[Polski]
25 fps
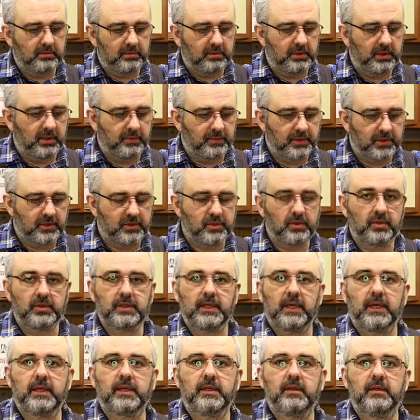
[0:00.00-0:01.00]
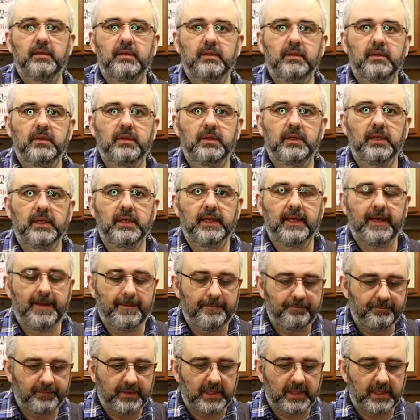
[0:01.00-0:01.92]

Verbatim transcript: tych brzeszczotach tyle.